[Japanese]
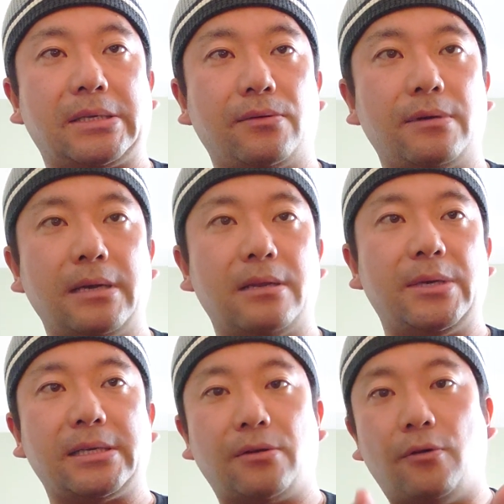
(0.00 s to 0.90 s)
えー、その中で
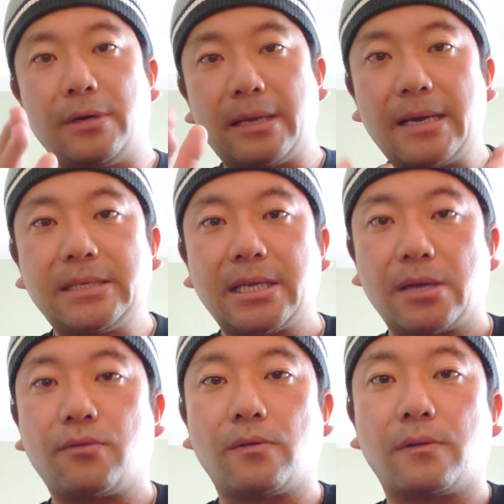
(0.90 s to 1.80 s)
皆さんお願いし
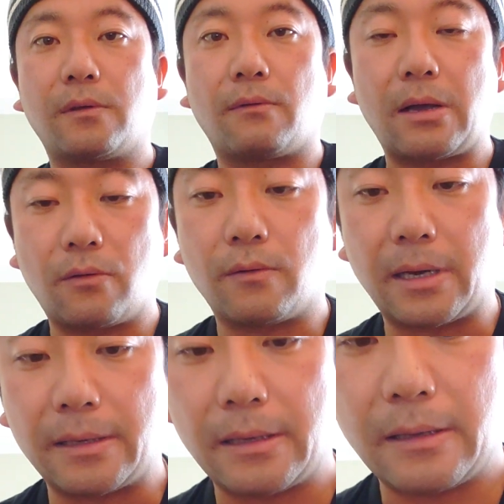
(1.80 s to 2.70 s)
たいことっていうのは今
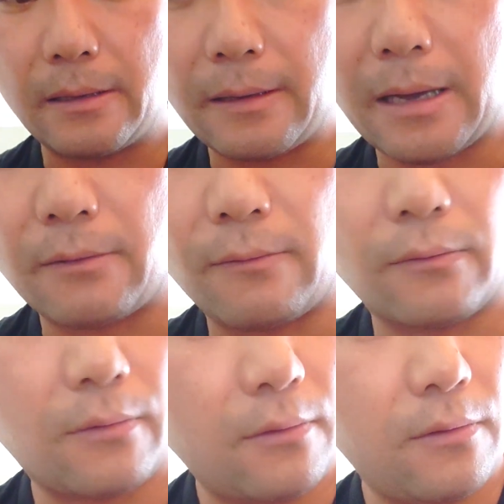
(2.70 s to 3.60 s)
回ね、あ
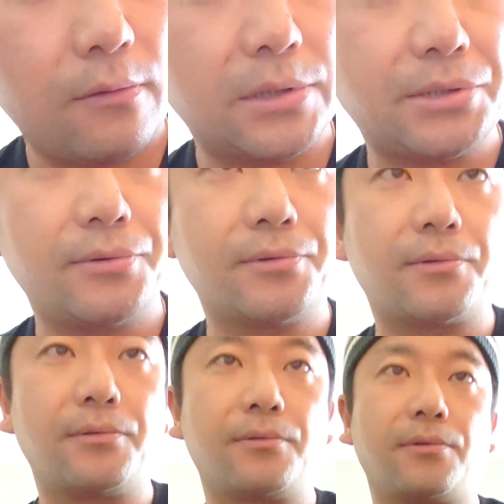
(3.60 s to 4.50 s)
の、東北地方
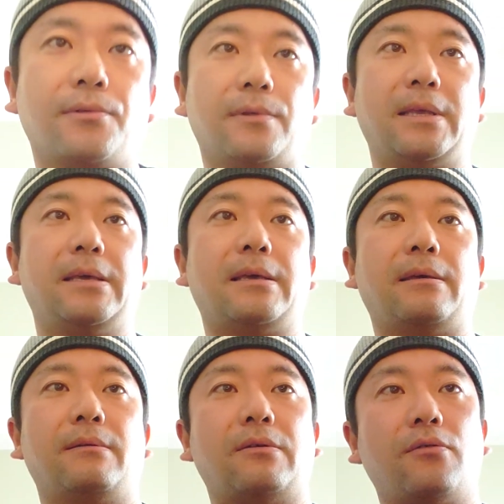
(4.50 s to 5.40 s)
ということ
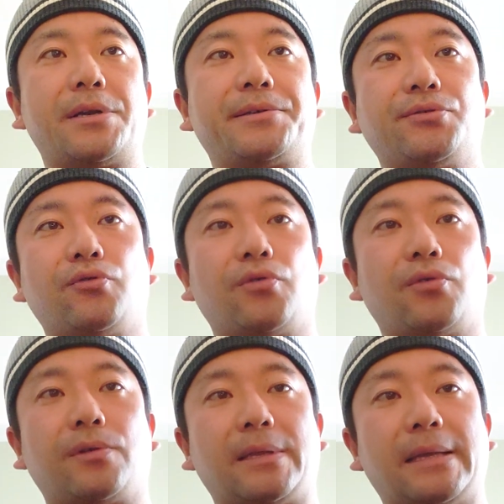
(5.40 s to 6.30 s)
で、北陸地方と
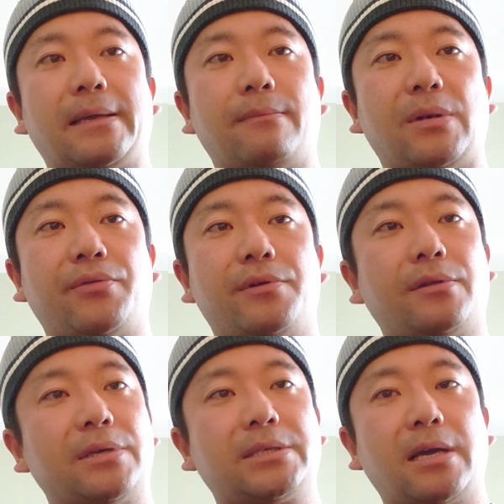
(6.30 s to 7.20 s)
いうことでね、まあ、福
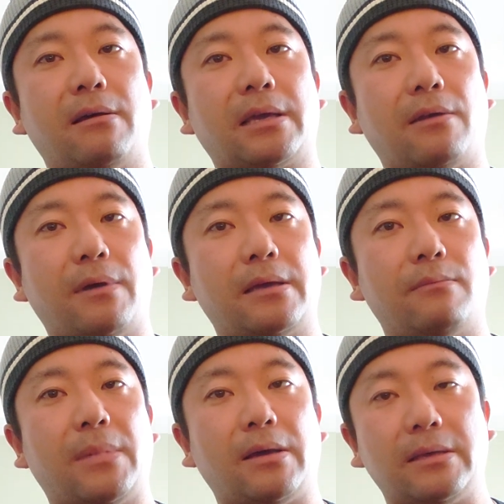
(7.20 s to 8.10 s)
井と石川県は、
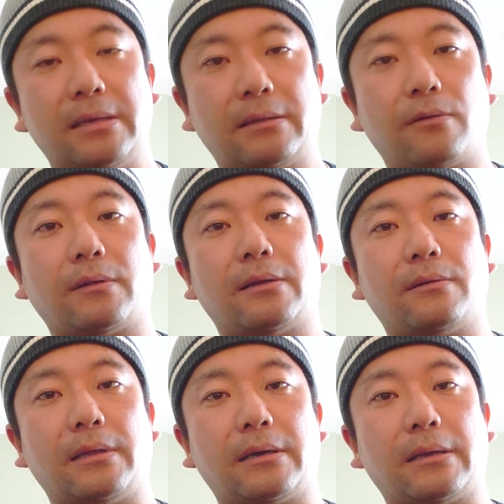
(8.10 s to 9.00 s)
まあ、行ったことあ
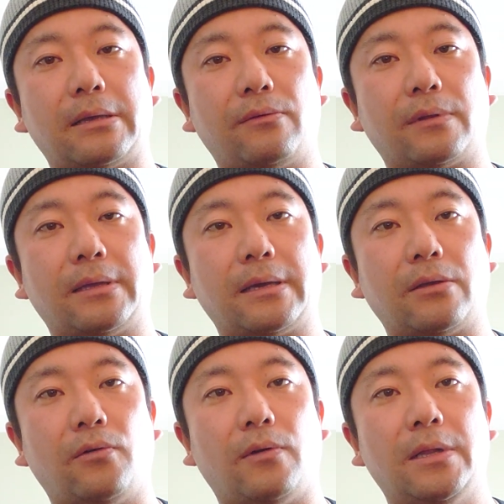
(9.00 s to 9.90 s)
るんで行かない予定だ
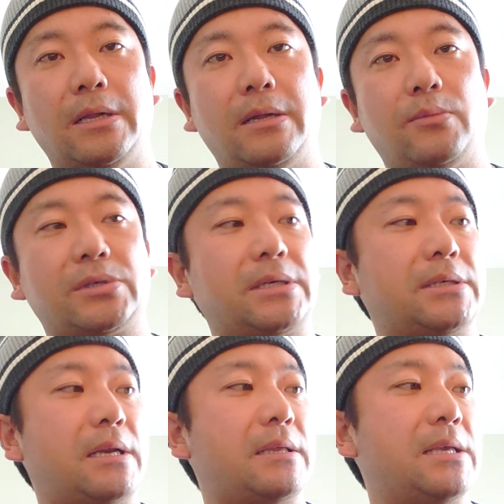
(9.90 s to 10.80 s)
けど、もしか
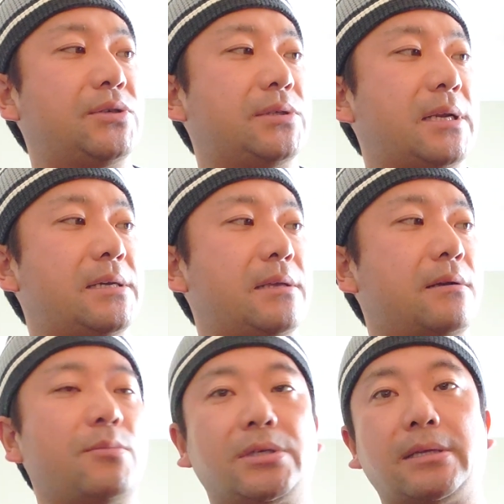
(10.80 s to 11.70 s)
したら、延長したらいけ
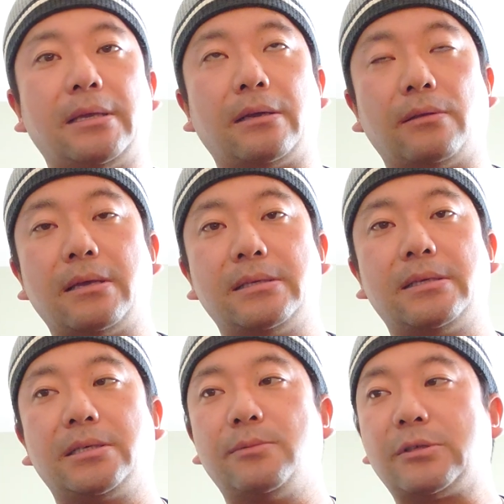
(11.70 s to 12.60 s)
るかもしれないんだけどね、い
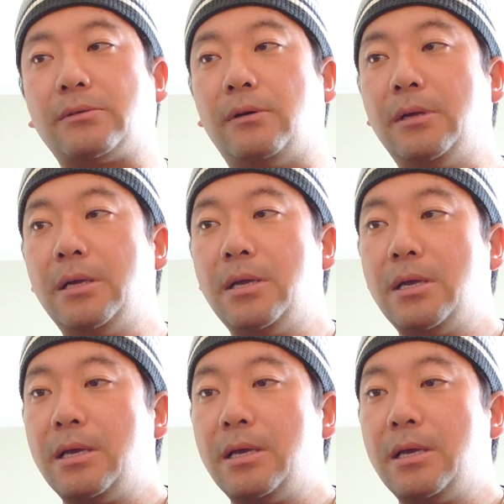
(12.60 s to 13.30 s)
ずれにしてもその、